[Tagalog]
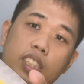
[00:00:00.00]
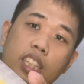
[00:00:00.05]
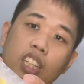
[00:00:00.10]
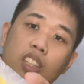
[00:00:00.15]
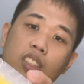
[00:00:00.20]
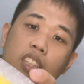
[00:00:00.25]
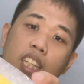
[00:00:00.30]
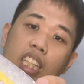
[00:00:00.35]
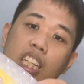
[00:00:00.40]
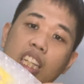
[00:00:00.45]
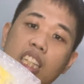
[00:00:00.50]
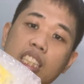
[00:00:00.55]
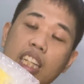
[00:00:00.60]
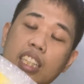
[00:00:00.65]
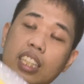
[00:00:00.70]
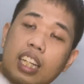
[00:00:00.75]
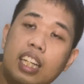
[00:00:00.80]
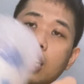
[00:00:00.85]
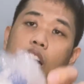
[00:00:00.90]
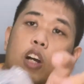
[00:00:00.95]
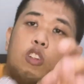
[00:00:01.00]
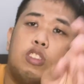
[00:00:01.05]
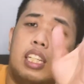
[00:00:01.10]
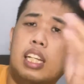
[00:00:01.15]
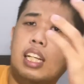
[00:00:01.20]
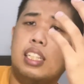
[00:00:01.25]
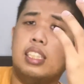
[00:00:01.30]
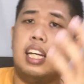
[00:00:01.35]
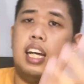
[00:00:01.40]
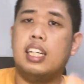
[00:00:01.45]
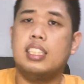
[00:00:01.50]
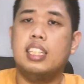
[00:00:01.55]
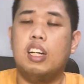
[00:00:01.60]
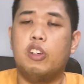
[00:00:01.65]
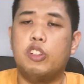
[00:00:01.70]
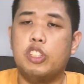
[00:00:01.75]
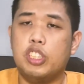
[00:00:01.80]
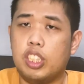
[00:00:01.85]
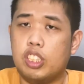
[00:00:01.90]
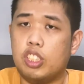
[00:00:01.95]
naghihintay talaga ako sa Lazada
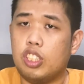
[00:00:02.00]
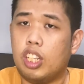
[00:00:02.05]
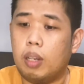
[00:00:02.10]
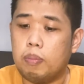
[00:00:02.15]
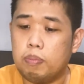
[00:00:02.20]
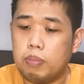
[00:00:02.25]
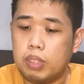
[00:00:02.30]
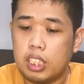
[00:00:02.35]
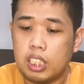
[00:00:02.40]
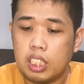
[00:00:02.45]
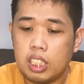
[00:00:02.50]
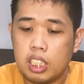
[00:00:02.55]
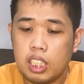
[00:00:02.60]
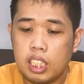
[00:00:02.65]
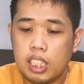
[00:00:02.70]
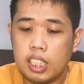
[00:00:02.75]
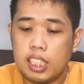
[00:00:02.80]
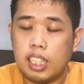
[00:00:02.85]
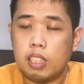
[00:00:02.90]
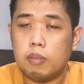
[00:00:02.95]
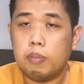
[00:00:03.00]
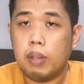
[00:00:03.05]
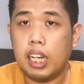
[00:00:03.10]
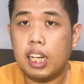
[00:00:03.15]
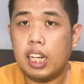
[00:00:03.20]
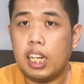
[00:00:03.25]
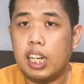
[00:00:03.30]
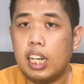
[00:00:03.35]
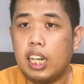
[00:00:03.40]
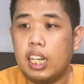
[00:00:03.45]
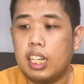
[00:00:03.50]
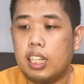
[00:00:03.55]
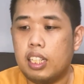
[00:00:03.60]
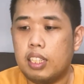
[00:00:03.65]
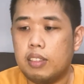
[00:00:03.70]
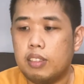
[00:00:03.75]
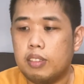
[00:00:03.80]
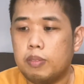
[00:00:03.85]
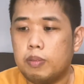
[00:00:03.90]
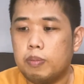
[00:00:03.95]
or sa Shopee ng mga
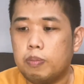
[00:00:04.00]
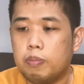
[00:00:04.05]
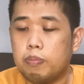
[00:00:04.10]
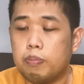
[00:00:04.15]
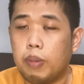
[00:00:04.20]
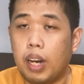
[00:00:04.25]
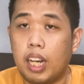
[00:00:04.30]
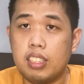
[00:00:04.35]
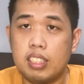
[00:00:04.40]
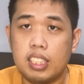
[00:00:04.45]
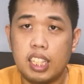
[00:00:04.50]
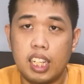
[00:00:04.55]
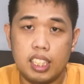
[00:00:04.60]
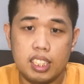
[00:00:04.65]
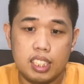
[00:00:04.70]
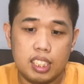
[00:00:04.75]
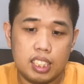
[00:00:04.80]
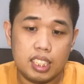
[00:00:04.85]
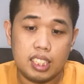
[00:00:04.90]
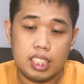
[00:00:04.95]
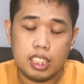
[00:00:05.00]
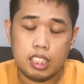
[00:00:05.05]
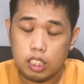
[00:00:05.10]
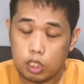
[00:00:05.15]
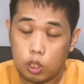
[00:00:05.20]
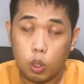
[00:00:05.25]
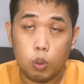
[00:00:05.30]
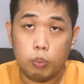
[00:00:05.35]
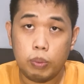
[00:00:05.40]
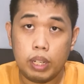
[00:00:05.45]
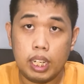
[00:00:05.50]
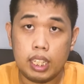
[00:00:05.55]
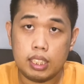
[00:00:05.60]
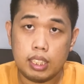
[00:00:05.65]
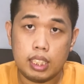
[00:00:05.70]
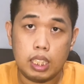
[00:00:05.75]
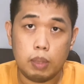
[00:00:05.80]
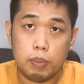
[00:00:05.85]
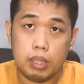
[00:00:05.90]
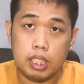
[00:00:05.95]
bundles kasi sobrang
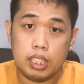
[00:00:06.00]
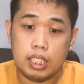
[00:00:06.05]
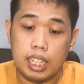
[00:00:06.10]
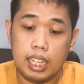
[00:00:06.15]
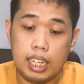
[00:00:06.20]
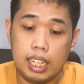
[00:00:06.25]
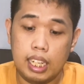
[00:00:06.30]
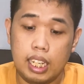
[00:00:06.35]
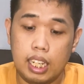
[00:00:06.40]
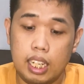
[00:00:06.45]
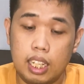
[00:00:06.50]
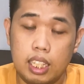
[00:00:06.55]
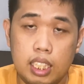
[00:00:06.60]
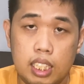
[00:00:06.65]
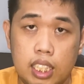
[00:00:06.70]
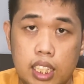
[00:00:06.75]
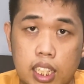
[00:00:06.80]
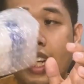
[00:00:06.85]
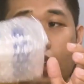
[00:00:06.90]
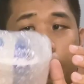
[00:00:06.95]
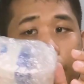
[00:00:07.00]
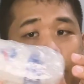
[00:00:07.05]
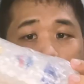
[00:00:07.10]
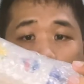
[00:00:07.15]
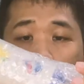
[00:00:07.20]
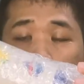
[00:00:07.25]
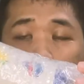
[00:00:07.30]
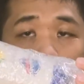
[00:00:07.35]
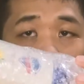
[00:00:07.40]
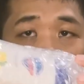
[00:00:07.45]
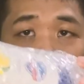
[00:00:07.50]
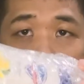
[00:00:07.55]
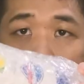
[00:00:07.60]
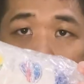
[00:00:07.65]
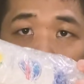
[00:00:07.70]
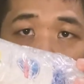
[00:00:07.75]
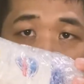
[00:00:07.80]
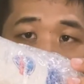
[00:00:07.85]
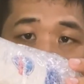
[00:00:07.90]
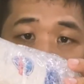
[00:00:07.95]
tipid talaga. Very much sulit
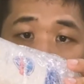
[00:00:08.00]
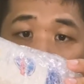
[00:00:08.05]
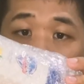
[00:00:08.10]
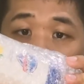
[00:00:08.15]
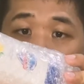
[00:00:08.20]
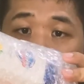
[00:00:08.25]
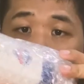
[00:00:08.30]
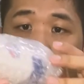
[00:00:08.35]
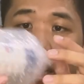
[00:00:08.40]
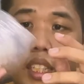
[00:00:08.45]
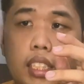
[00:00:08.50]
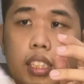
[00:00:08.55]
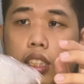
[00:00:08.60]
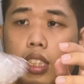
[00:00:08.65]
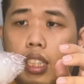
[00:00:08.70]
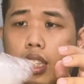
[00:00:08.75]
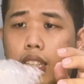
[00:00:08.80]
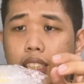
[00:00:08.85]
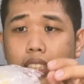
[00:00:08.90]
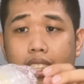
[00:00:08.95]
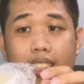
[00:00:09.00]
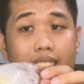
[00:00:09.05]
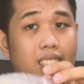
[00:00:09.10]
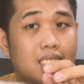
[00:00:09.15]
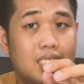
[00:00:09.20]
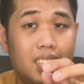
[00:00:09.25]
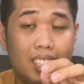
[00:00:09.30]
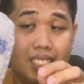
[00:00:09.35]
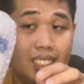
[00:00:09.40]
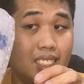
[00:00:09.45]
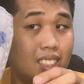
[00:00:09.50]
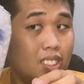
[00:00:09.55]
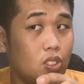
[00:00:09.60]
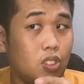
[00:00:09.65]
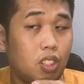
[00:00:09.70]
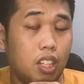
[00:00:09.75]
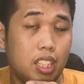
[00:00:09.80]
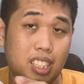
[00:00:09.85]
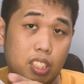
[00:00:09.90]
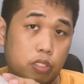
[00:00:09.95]
talaga yung mga bundles nila. This is less than
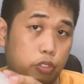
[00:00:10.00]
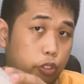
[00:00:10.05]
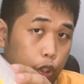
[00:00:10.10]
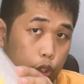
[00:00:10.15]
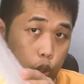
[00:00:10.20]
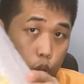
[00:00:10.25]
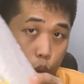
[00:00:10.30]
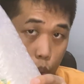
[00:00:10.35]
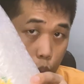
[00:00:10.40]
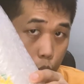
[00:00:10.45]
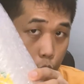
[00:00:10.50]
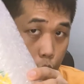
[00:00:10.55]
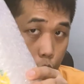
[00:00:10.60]
200 for 2